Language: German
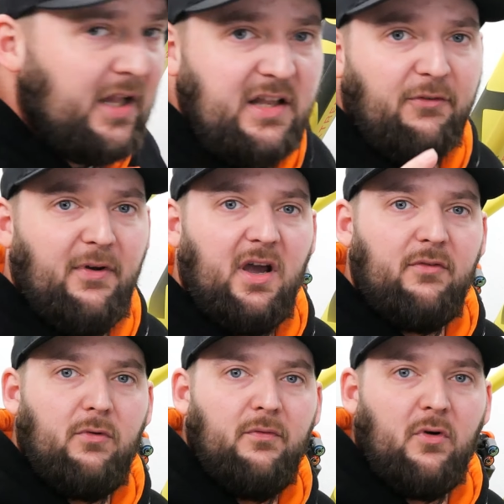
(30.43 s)
das
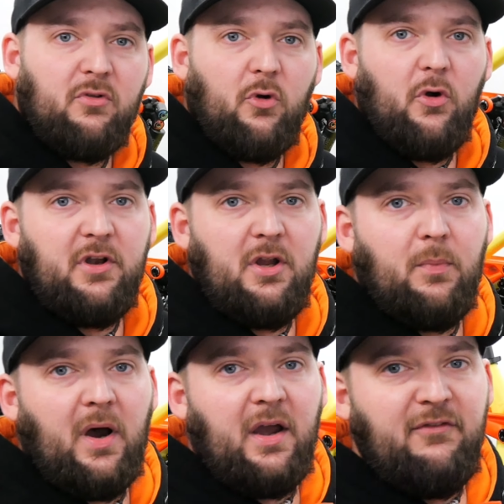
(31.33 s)
Fahrrad wollen wir uns heute
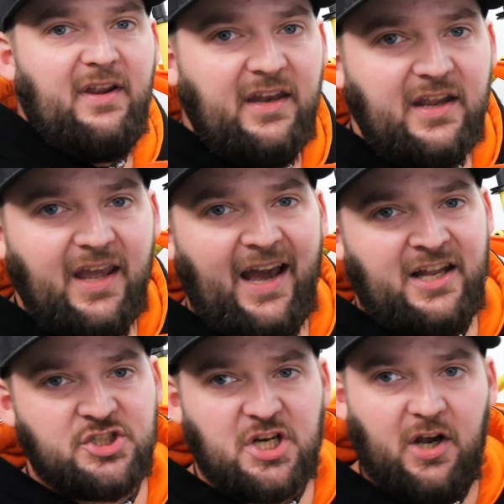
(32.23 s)
mal ein wenig
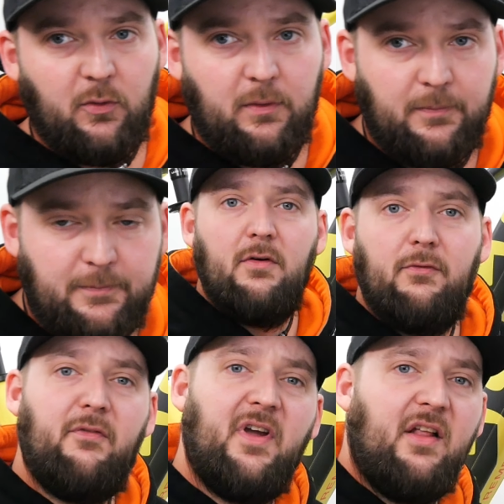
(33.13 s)
anschauen.
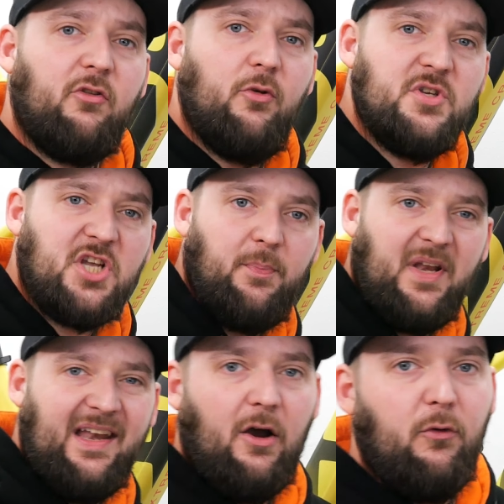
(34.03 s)
Fangen wir ganz typisch an
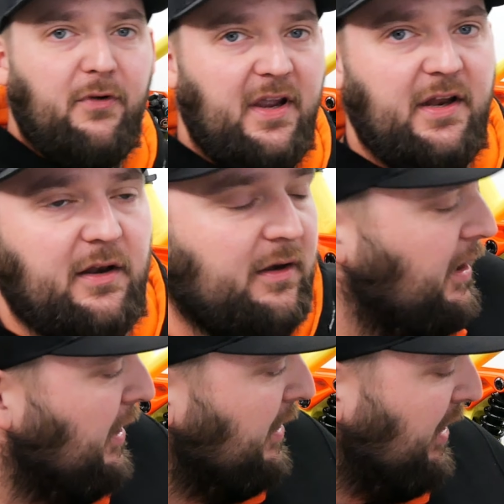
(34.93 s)
mit den Laufrädern.
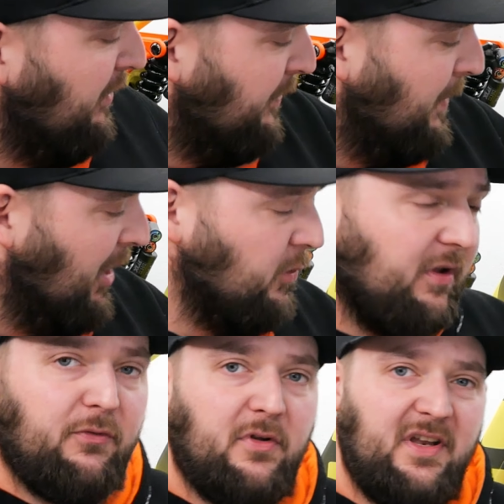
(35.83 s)
Drinnen verbaut
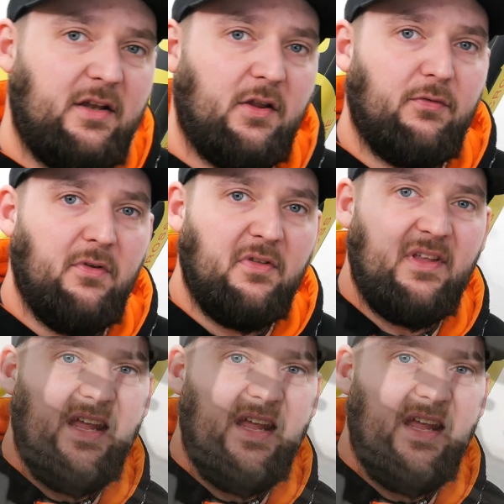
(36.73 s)
ist von DT Swiss